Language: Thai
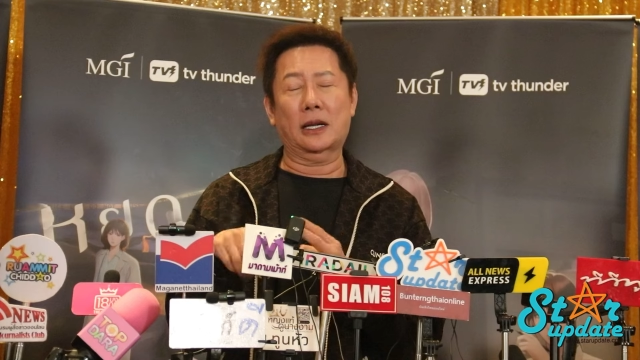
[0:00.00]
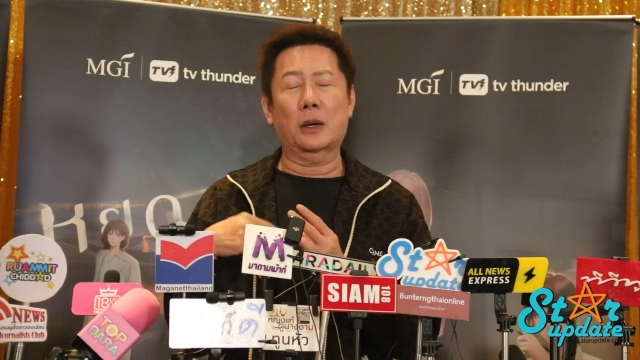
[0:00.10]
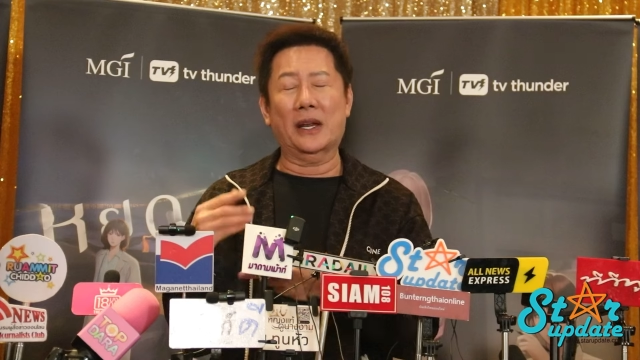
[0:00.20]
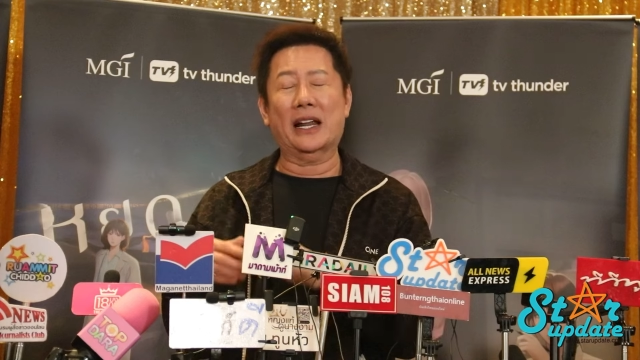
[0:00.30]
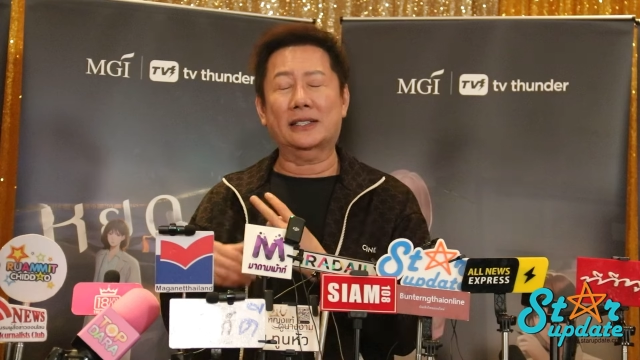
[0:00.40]

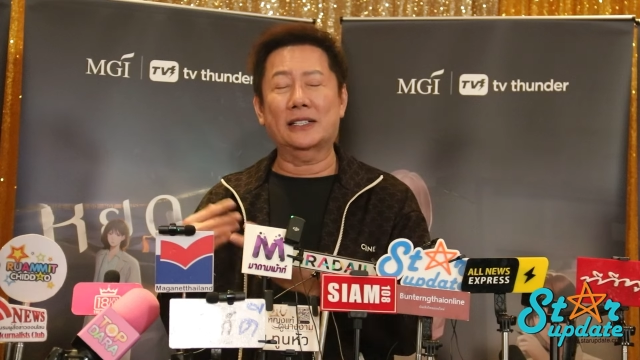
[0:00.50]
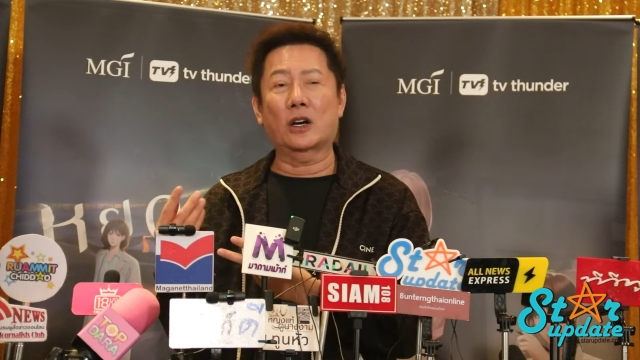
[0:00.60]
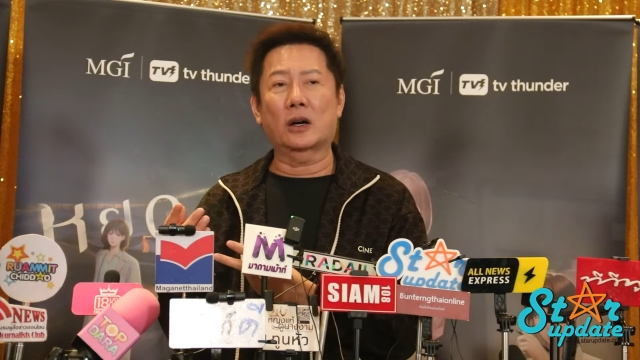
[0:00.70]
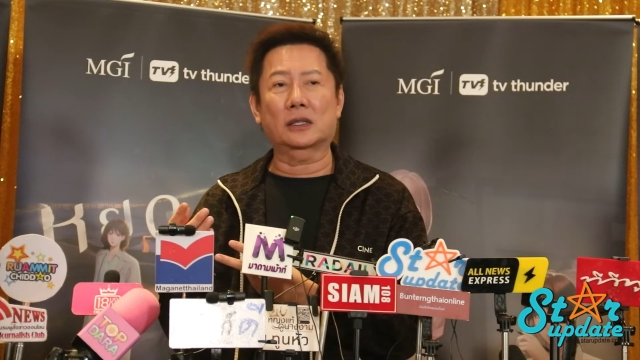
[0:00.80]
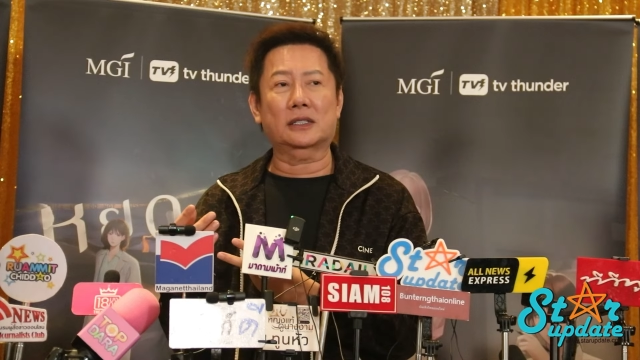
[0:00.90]
เวลาที่
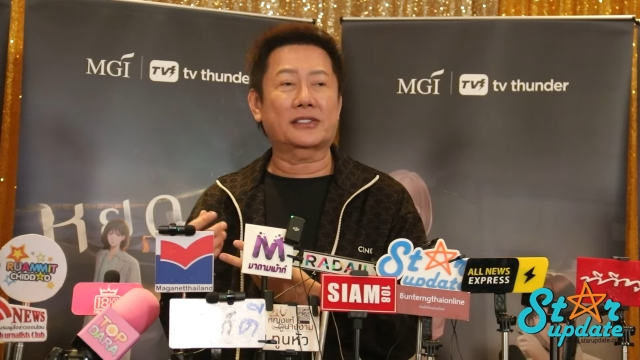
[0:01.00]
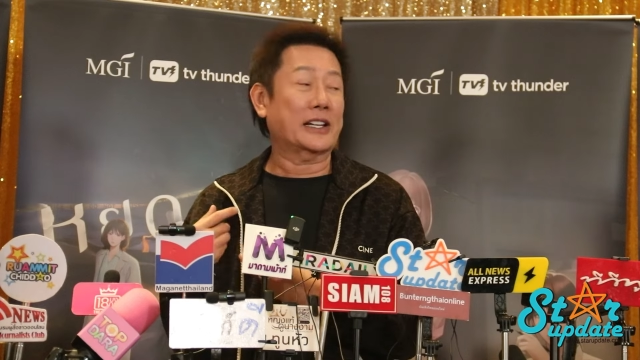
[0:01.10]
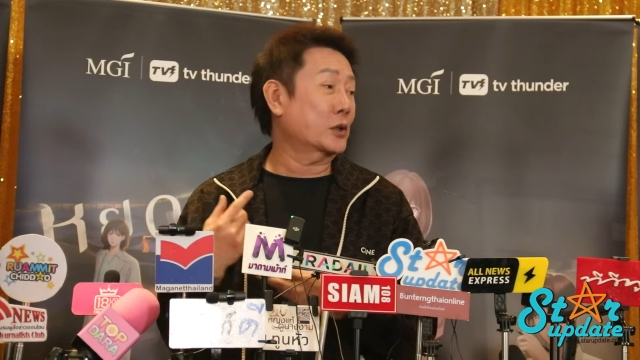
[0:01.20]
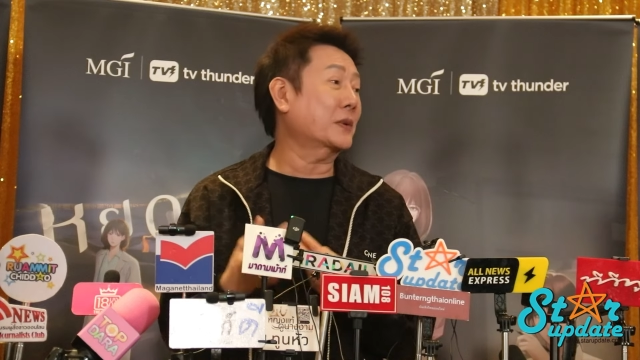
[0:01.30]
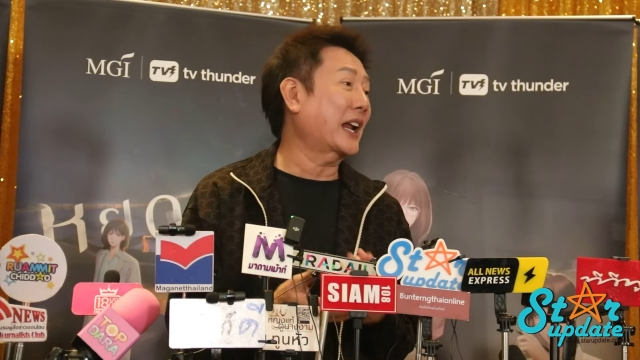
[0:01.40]
น้องใส่
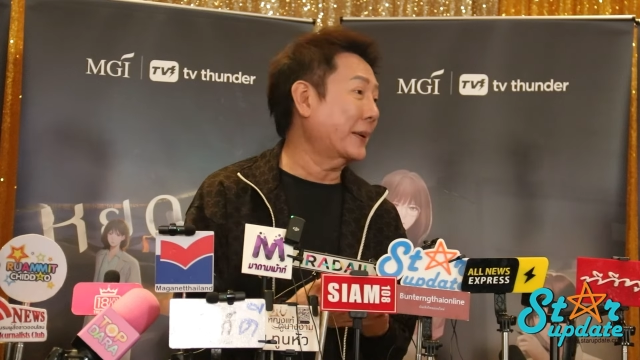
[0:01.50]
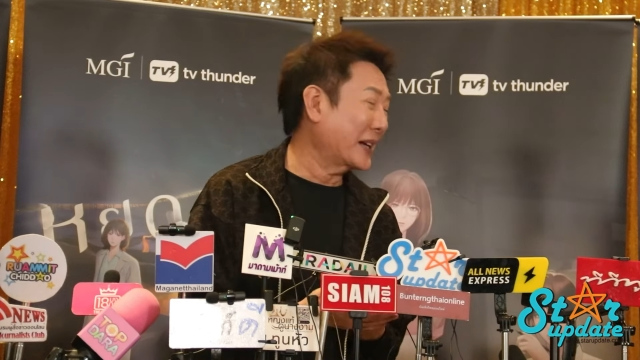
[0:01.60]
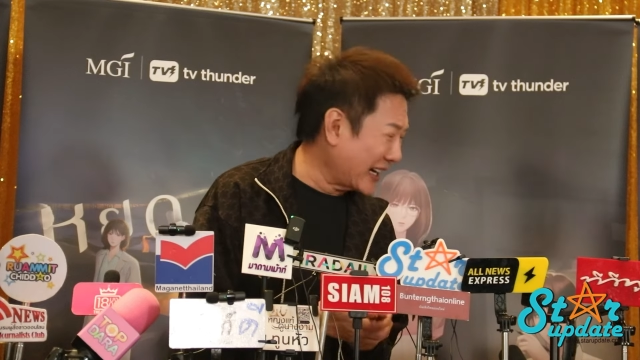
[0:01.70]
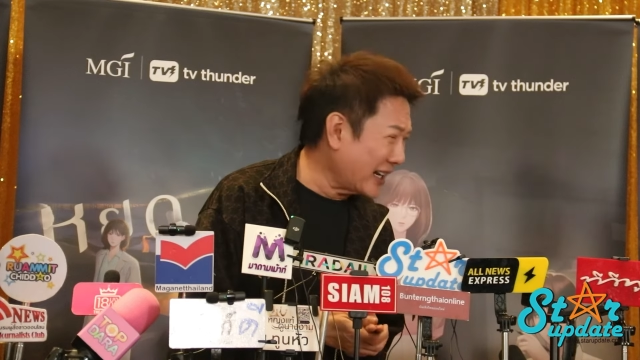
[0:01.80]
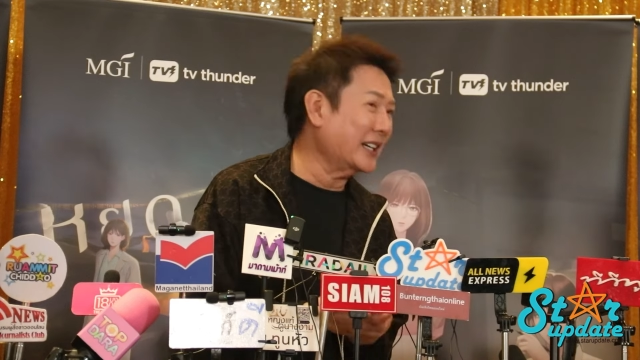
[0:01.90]
ชุดว่ายน้ำ
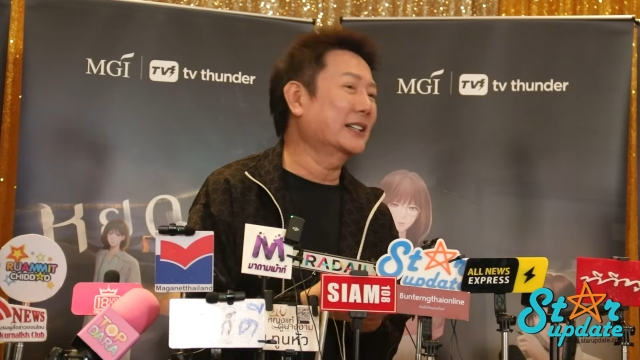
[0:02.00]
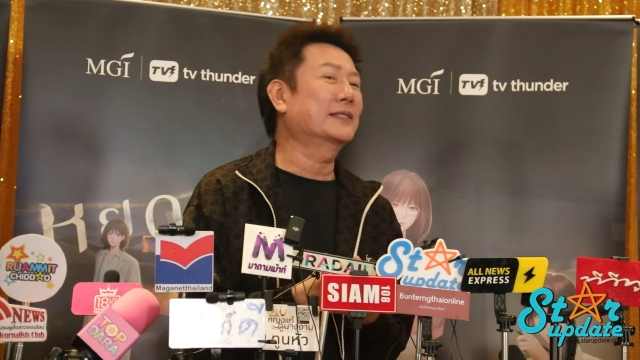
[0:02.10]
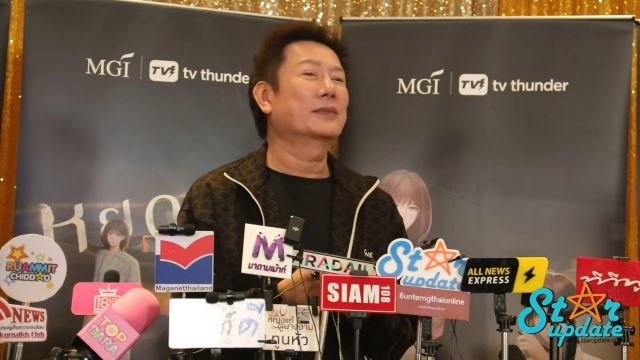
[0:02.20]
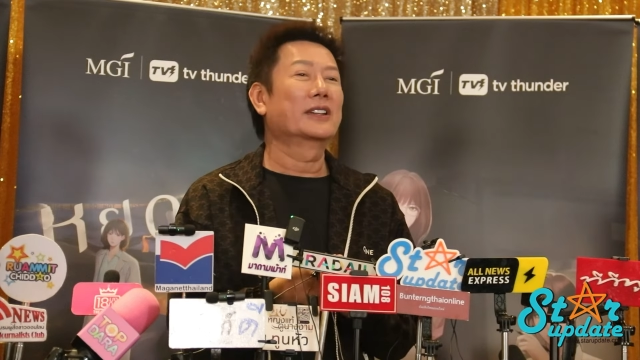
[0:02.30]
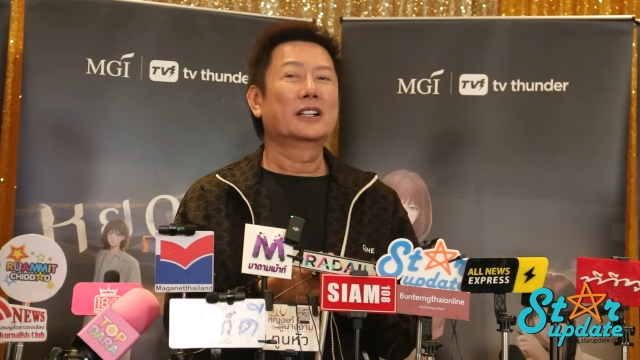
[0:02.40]
อีกครั้งหนึ่ง
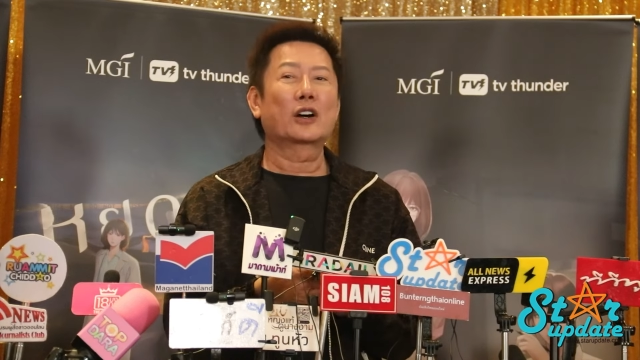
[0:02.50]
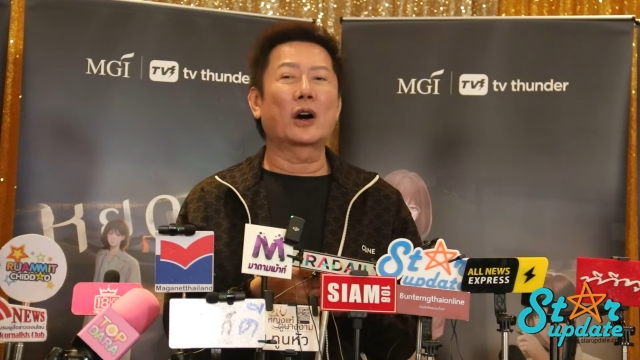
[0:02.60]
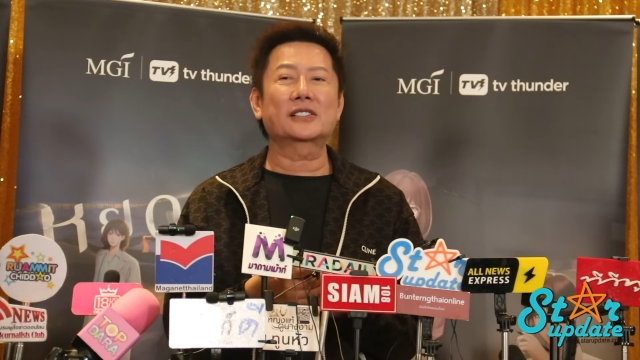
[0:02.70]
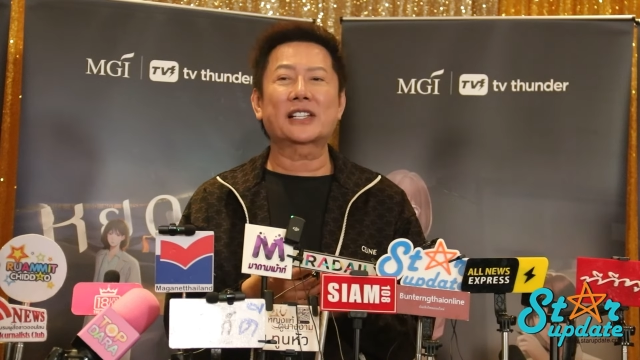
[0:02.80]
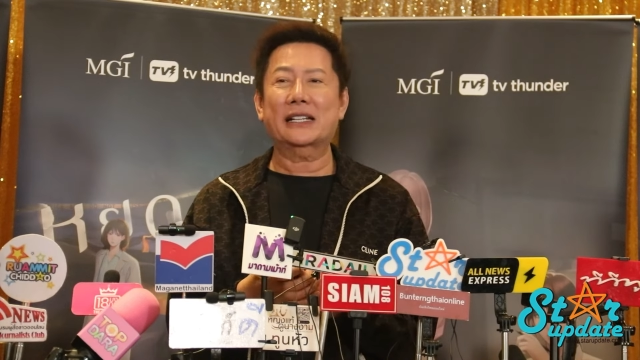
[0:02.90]
ข
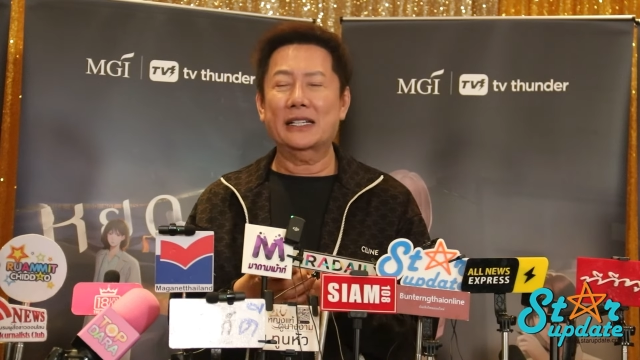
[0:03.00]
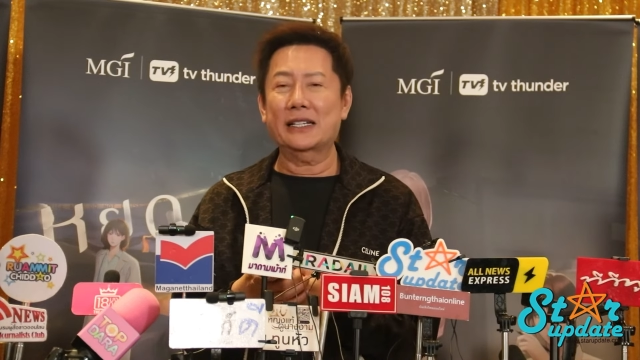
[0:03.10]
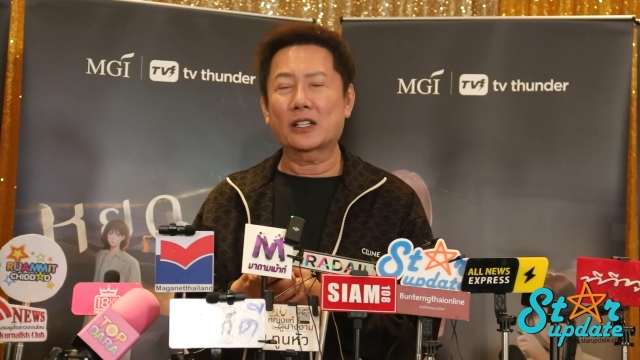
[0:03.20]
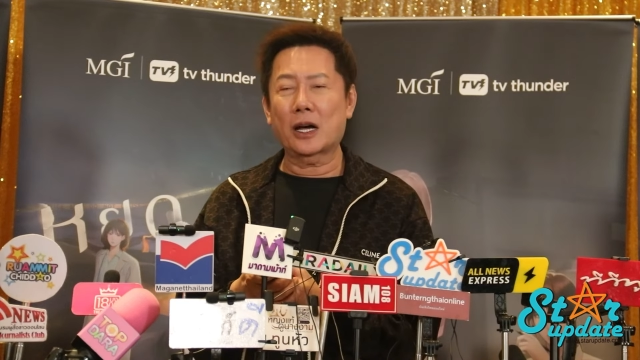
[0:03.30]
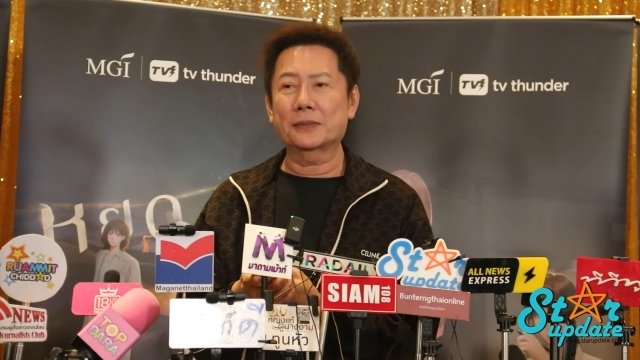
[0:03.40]
อสกิน
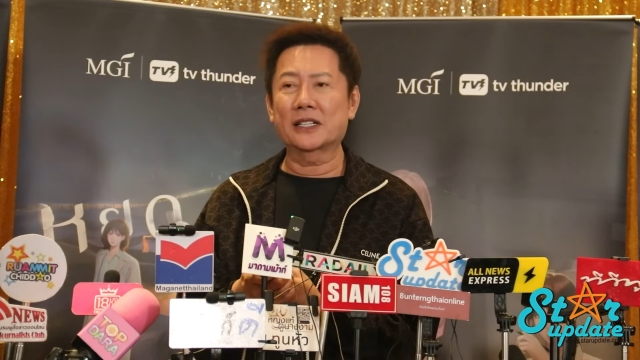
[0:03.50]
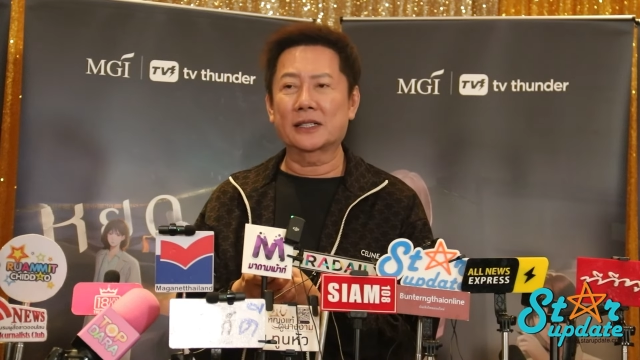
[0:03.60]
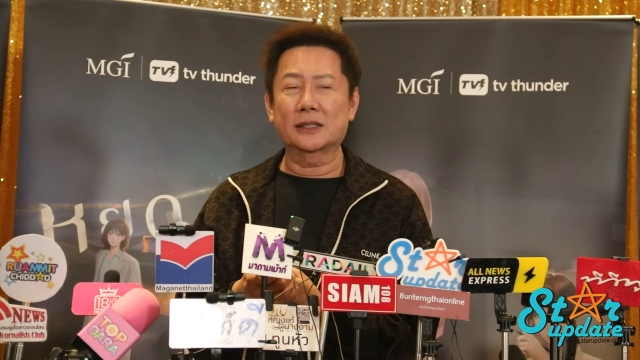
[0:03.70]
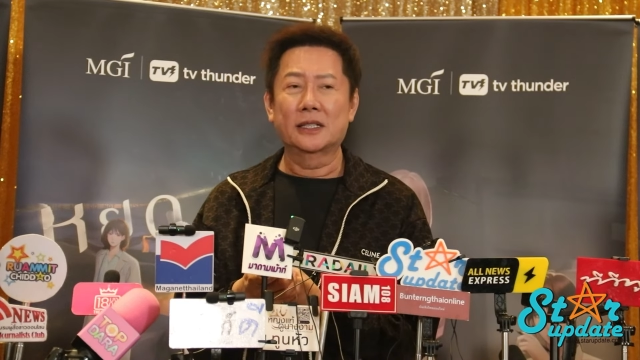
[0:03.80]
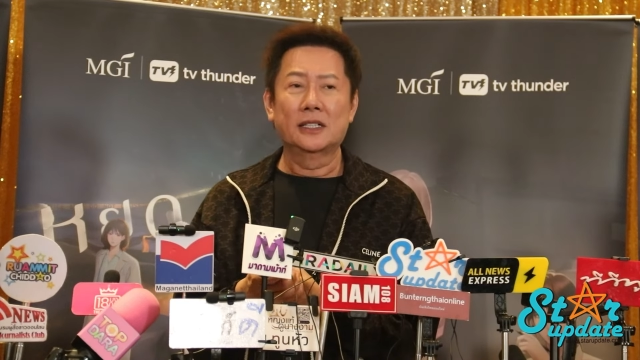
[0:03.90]
อีกรอบหนึ่ง